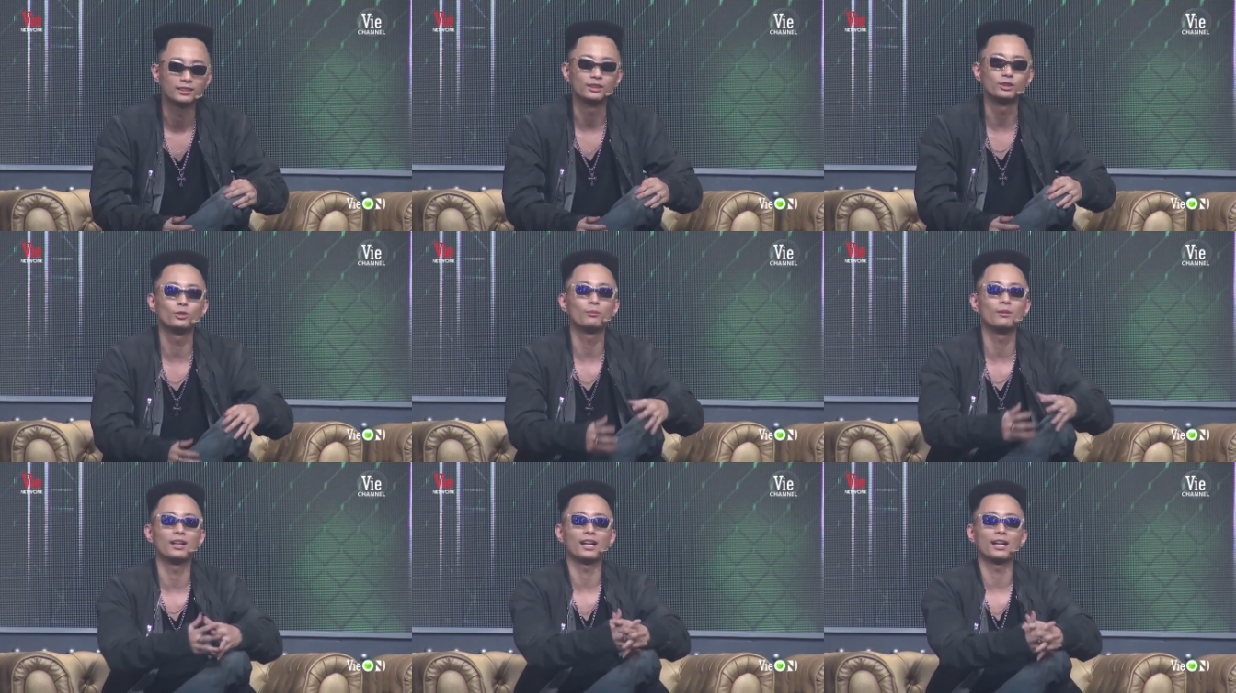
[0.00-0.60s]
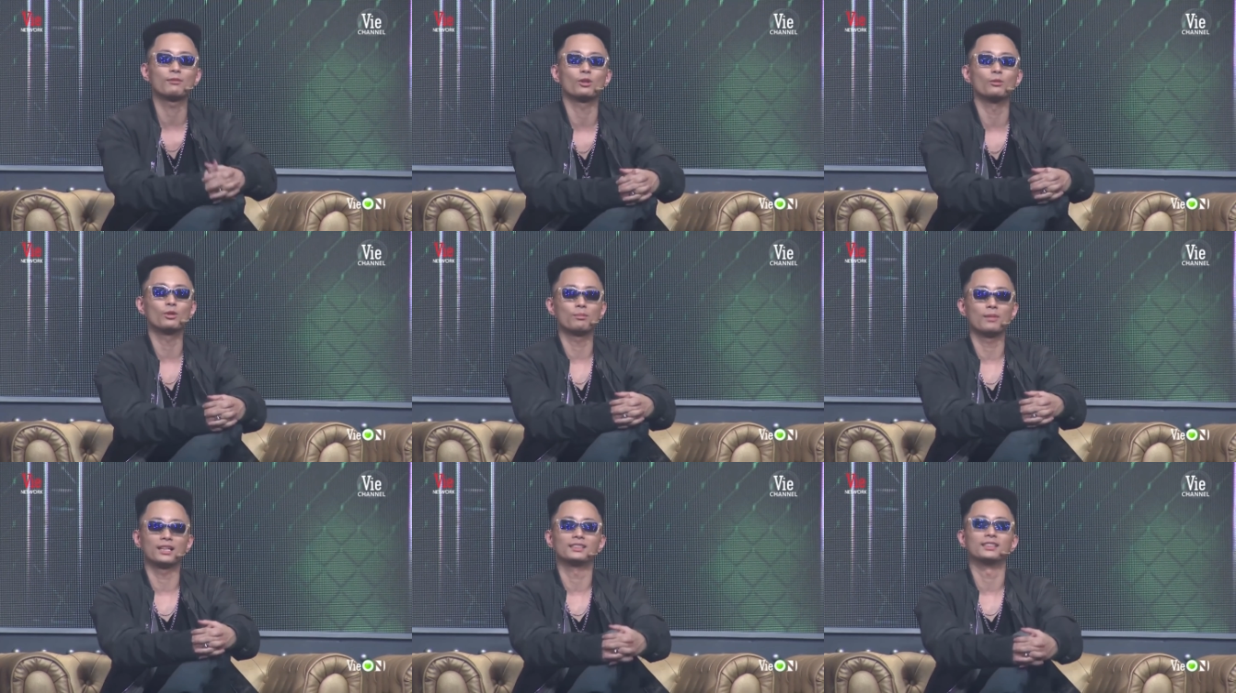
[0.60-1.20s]
Xin chúc mừng em có
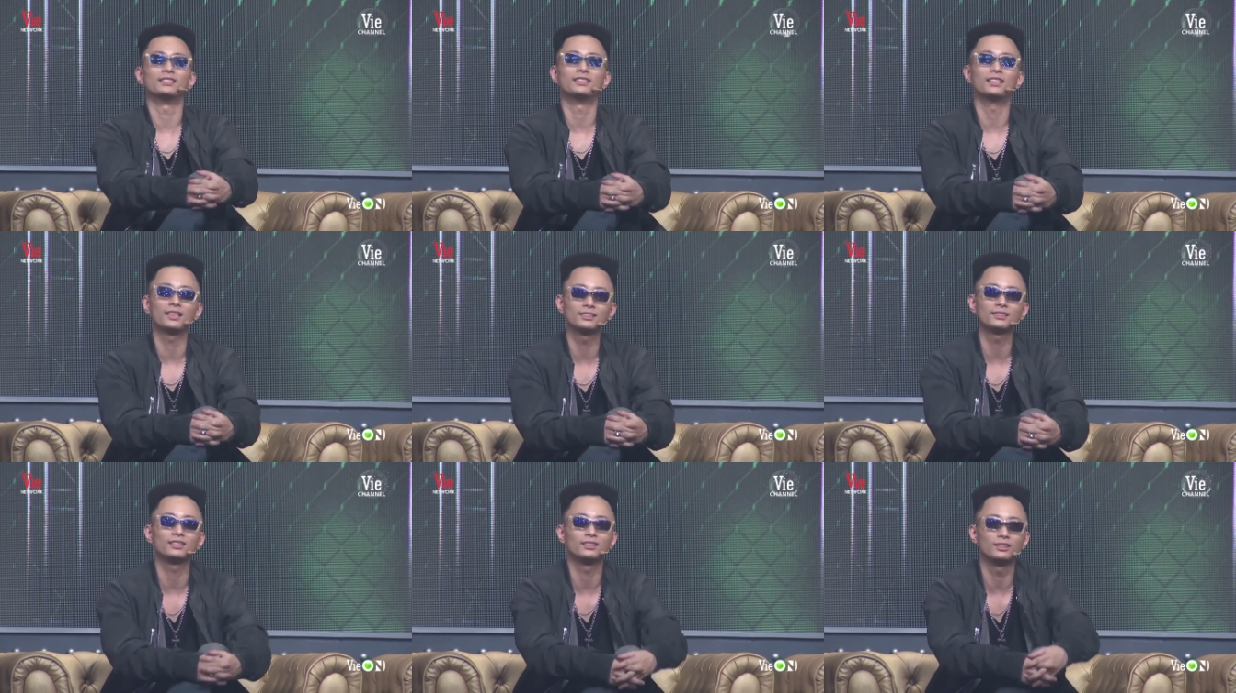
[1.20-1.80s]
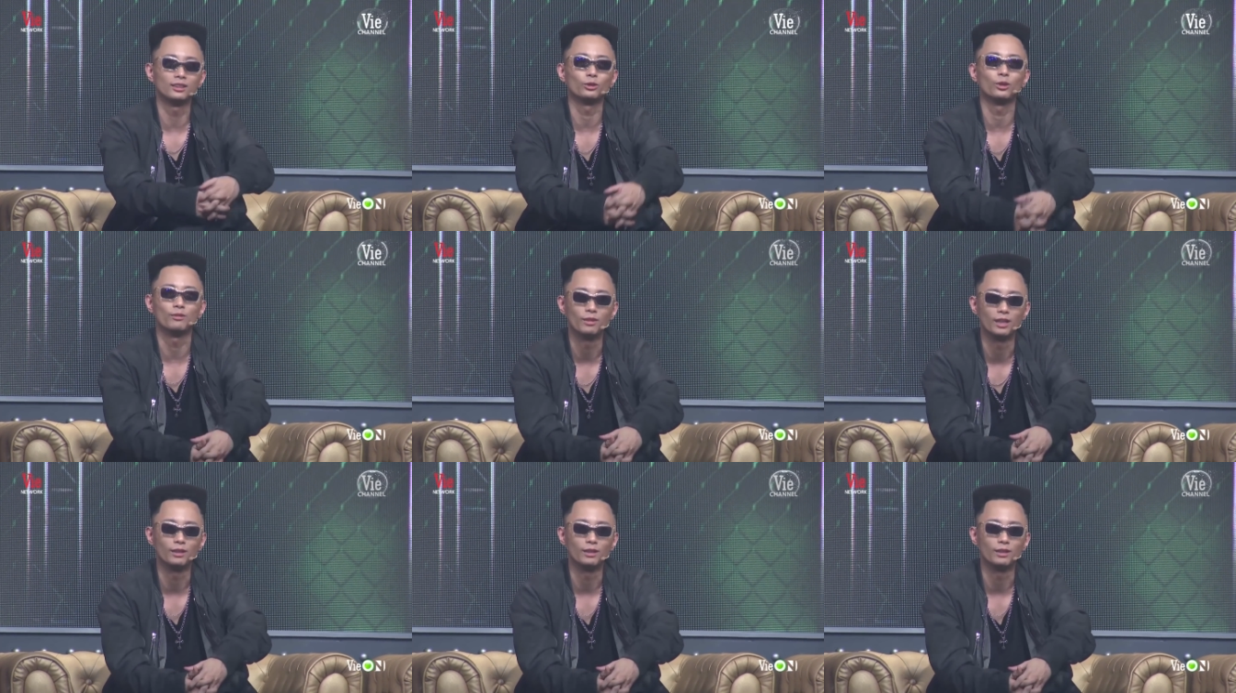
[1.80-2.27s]
một màn trình diễn thực sự tuyệt